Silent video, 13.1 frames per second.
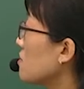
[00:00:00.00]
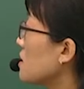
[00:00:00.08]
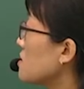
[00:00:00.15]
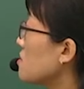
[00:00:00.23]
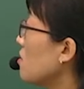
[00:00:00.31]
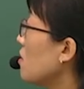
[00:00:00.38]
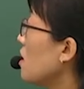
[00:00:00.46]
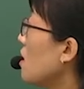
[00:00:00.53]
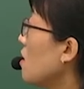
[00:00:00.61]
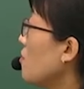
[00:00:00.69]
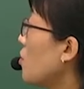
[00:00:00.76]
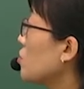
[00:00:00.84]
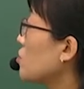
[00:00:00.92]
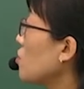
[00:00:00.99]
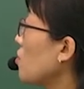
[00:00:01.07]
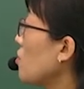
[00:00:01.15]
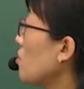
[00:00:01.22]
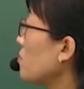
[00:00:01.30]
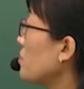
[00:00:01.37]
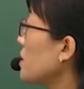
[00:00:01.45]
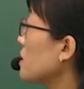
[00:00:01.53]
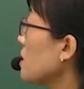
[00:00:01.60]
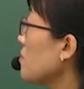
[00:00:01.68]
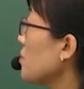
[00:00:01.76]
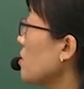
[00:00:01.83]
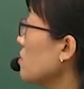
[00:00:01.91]
그래서 보통
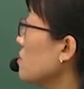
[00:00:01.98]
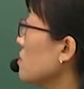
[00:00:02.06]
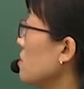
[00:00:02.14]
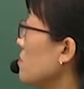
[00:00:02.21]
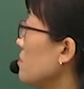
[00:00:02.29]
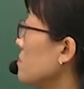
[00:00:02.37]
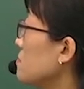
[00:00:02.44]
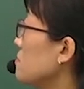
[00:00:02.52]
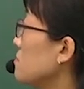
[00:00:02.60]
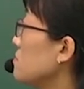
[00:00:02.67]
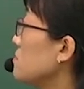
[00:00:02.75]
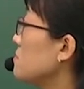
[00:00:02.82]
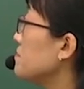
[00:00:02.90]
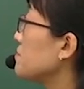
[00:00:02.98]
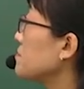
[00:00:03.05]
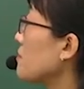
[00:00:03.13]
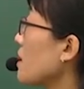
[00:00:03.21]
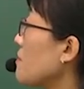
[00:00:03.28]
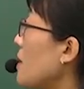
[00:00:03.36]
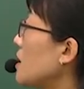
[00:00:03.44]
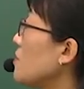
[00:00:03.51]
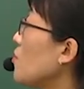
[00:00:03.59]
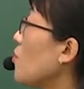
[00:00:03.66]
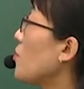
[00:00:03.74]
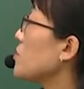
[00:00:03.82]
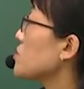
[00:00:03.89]
필답형을 음, 많이
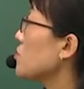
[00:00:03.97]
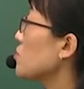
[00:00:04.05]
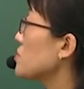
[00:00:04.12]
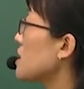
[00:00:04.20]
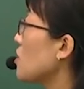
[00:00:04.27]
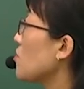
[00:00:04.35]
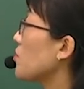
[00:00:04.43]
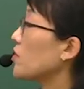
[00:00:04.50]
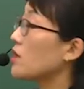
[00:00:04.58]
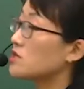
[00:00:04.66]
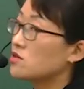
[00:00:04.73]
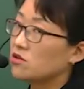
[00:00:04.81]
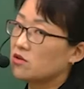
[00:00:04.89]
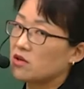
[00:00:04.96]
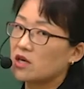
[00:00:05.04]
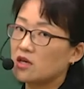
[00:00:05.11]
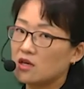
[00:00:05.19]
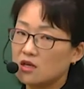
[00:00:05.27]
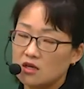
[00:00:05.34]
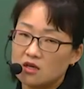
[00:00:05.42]
못 보셔도 작업형에서 이렇게